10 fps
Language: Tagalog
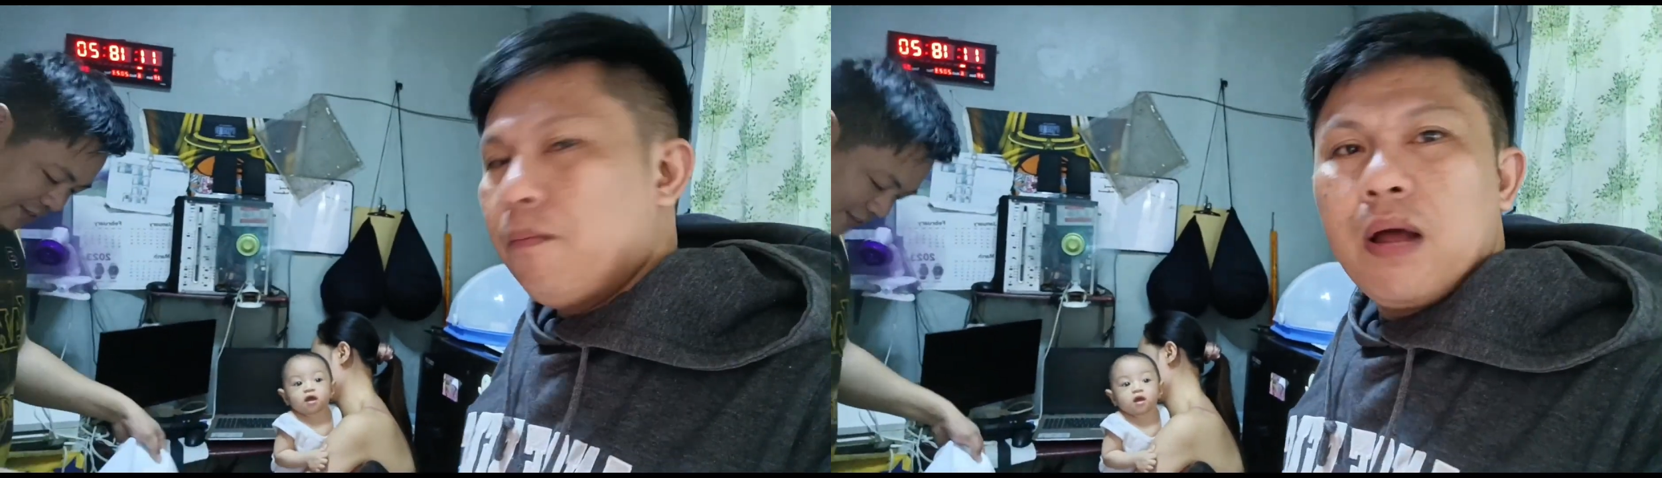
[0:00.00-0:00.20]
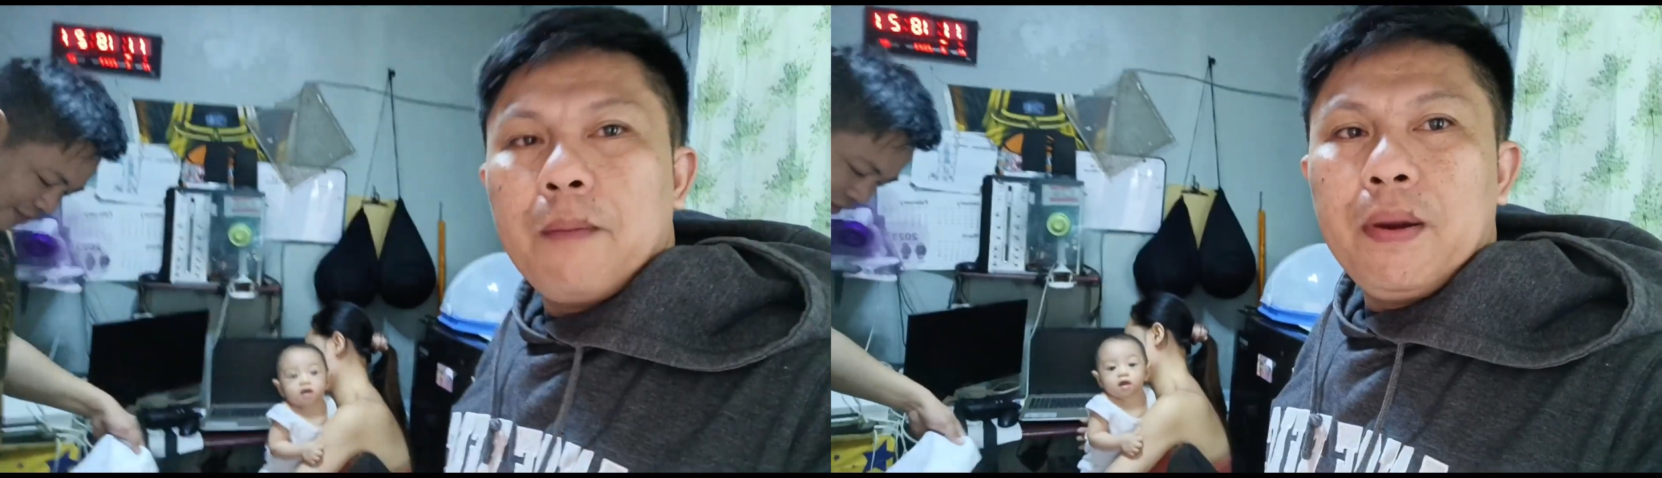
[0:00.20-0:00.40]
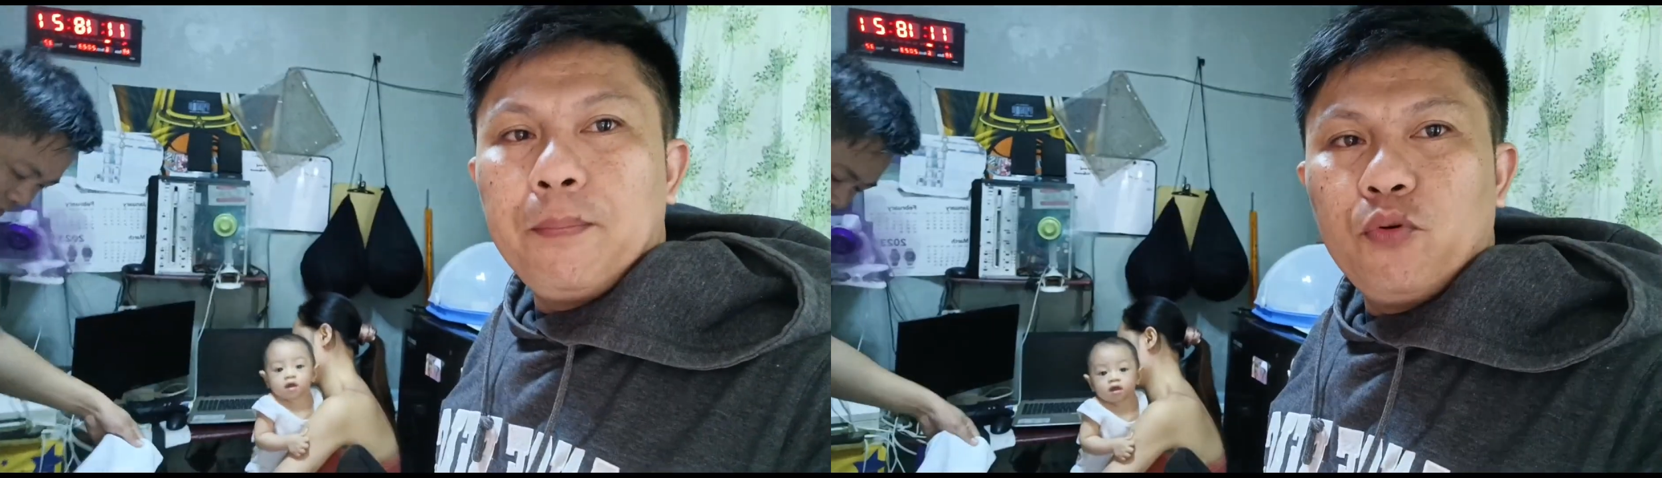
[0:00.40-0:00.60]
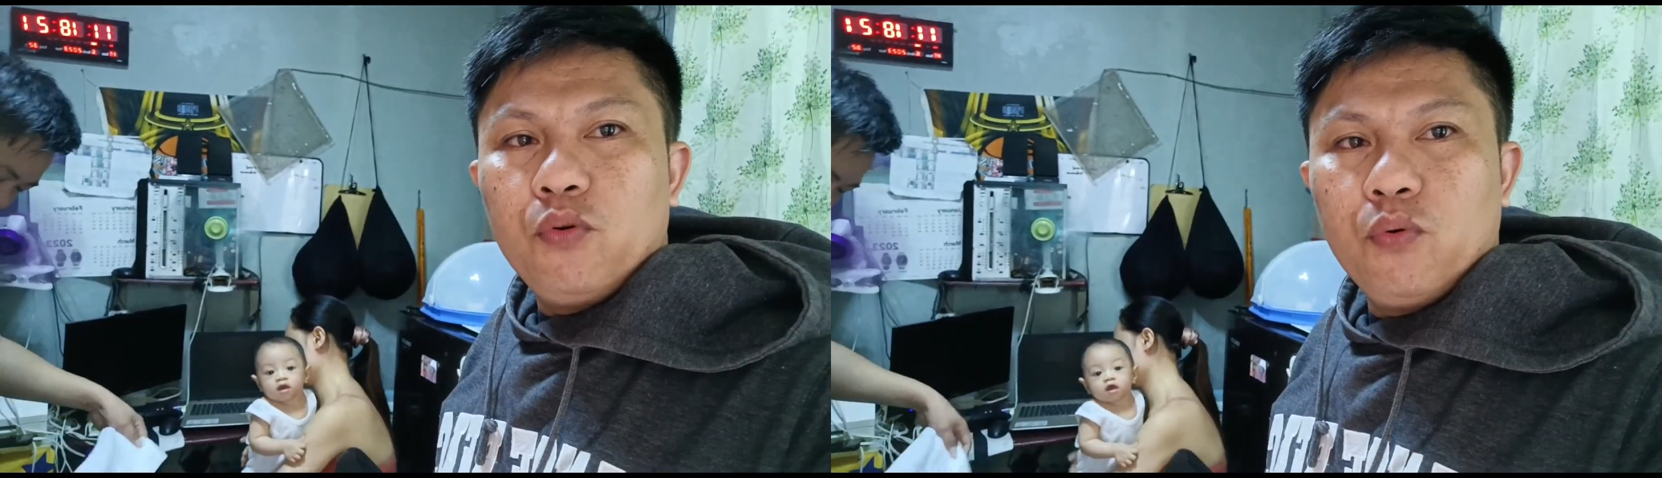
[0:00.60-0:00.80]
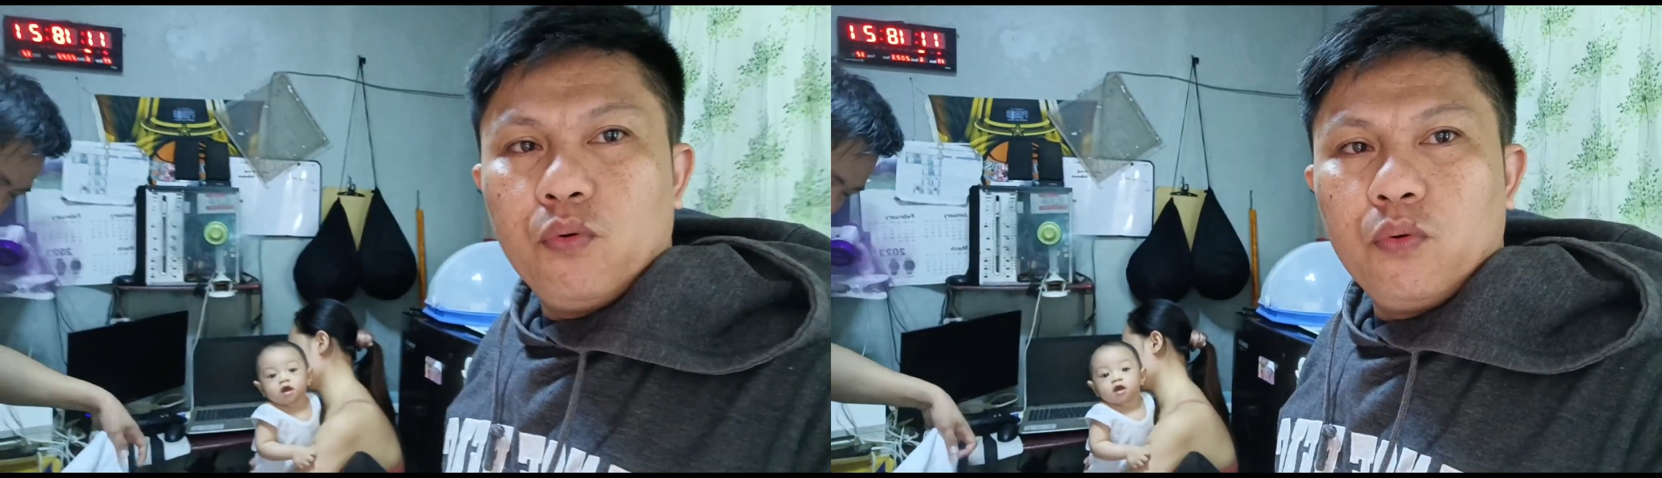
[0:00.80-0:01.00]
Makapal po
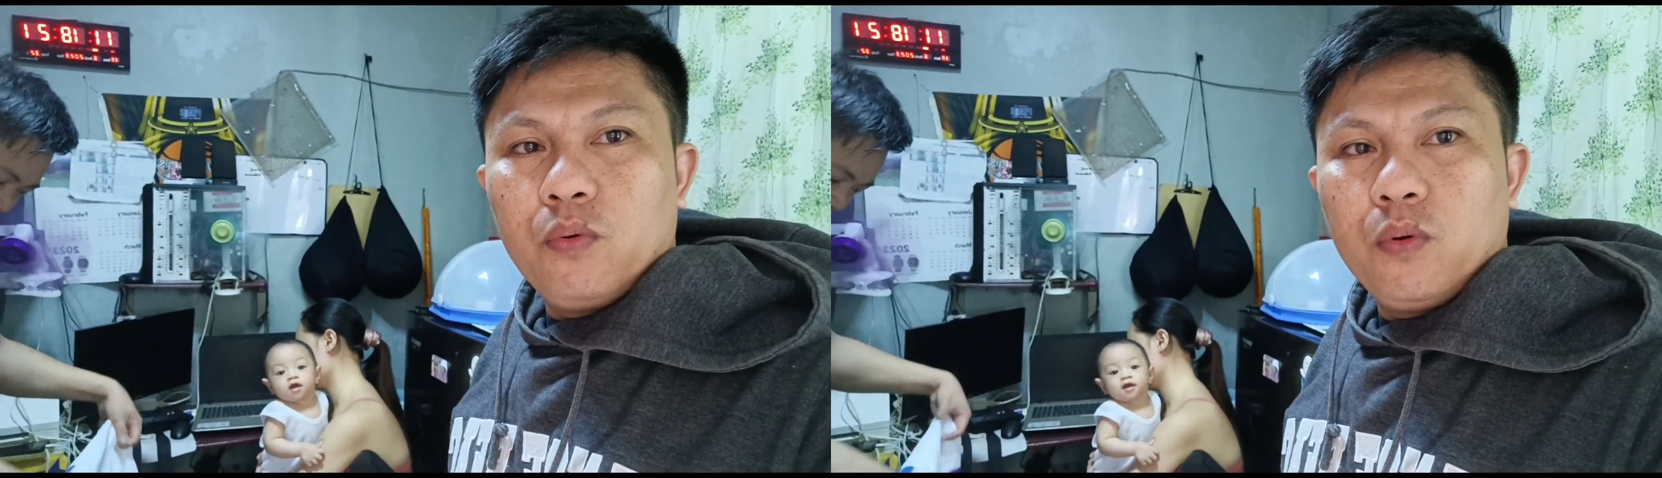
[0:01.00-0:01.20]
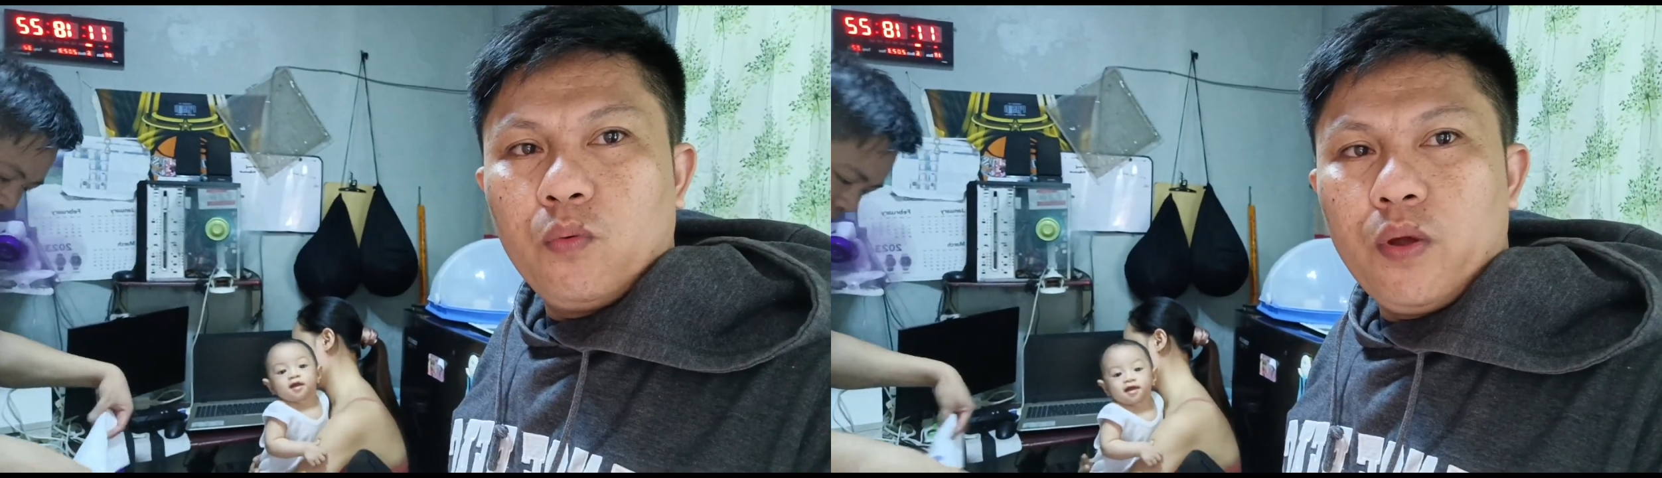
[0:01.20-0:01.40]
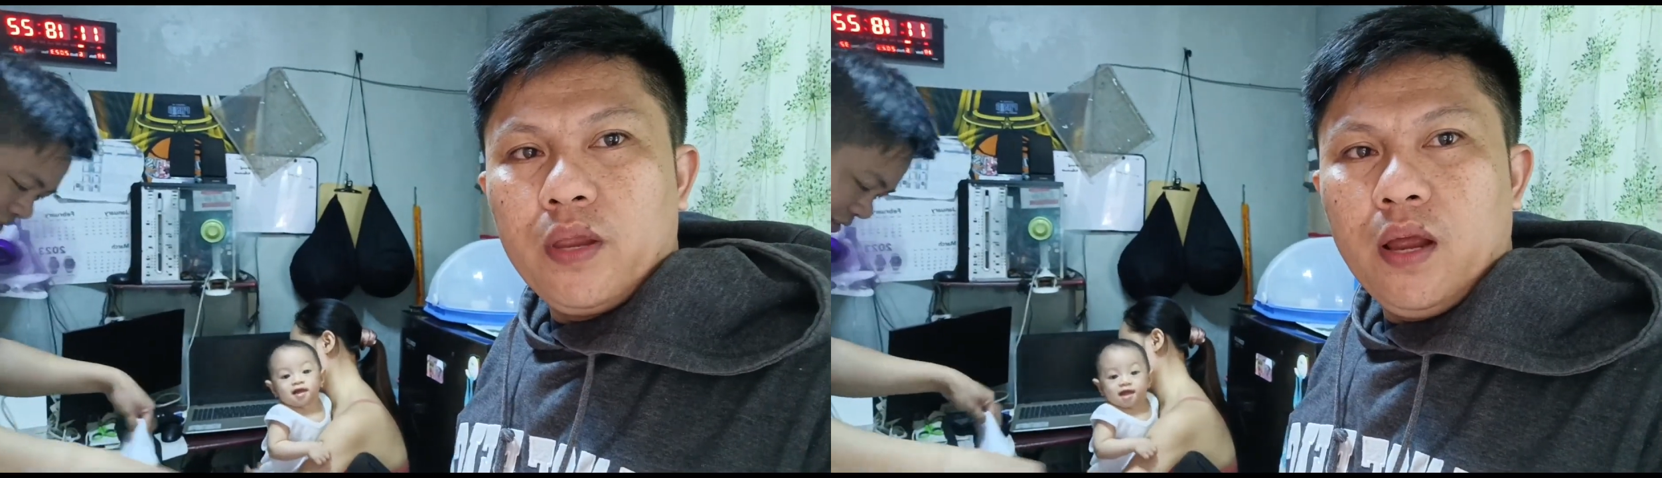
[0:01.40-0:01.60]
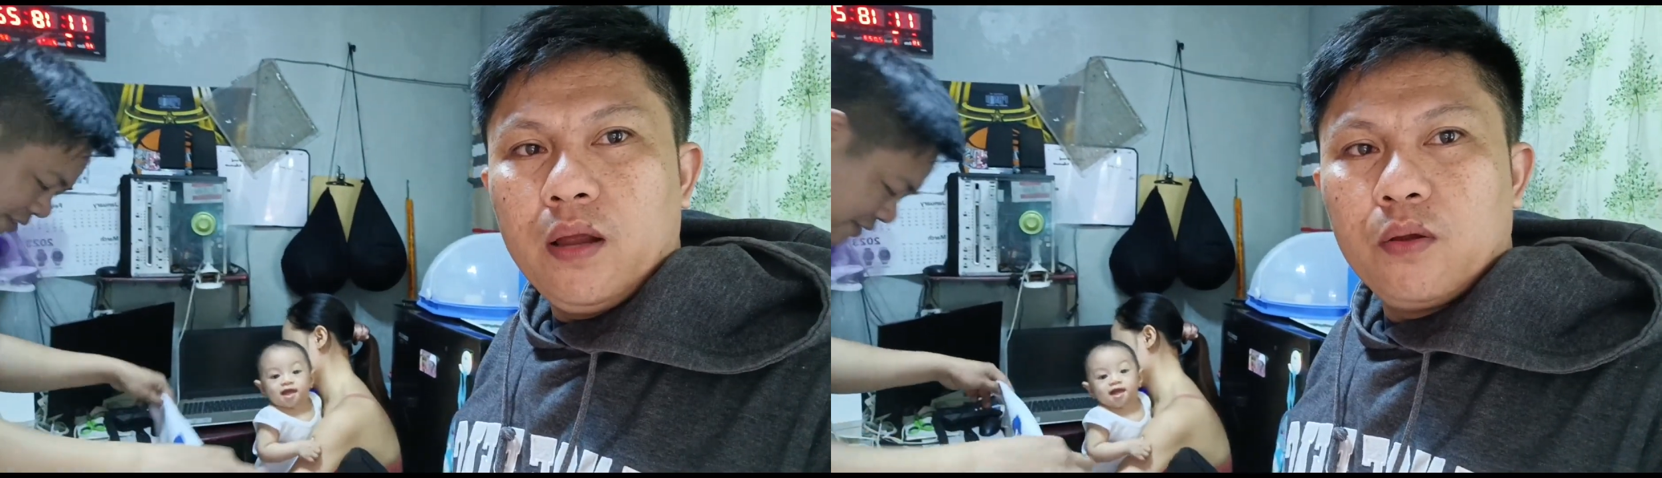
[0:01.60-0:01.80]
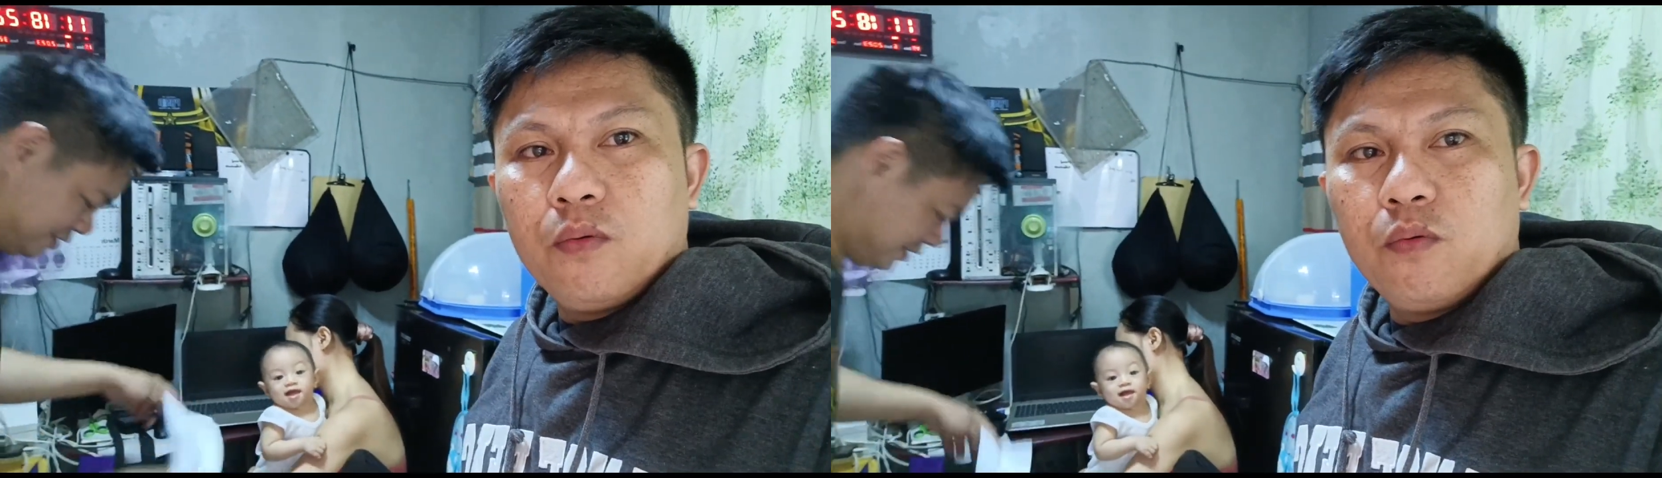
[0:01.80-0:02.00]
yung kanya,
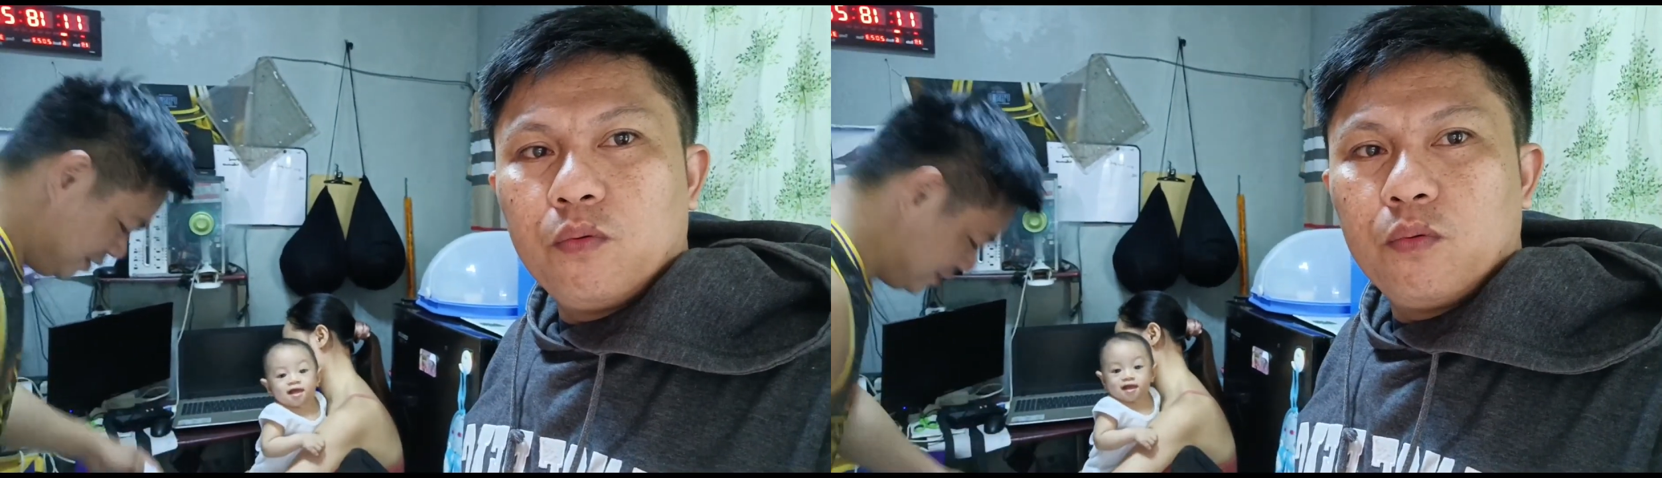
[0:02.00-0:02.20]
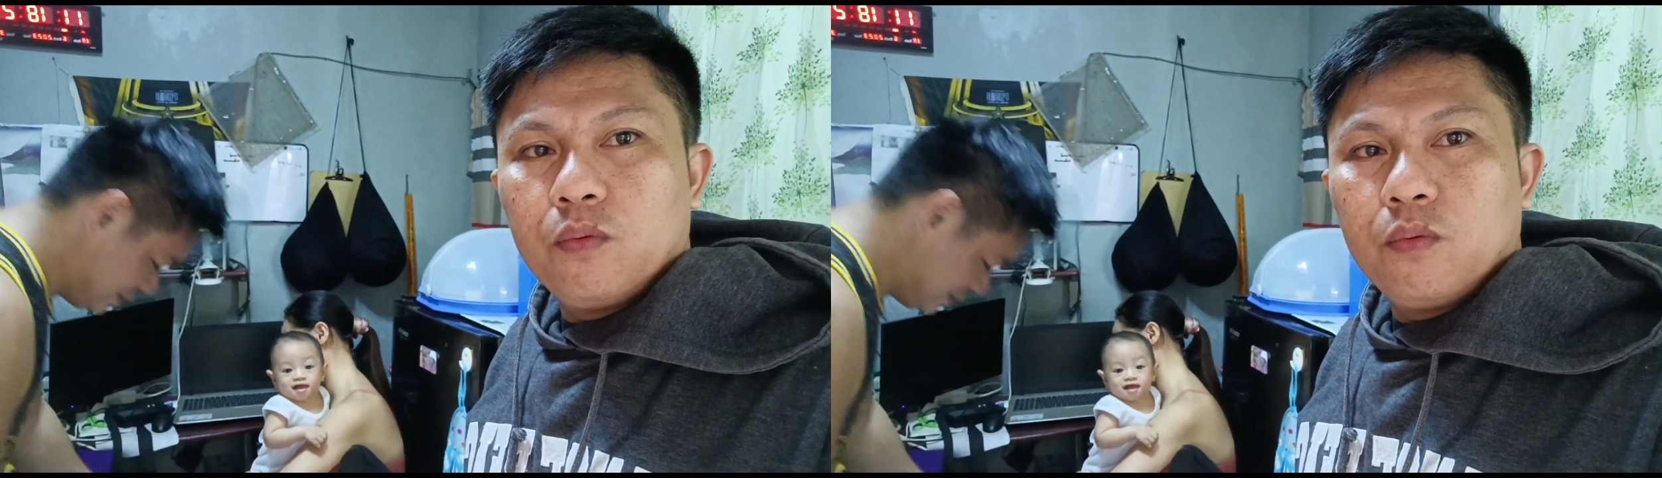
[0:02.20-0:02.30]
yung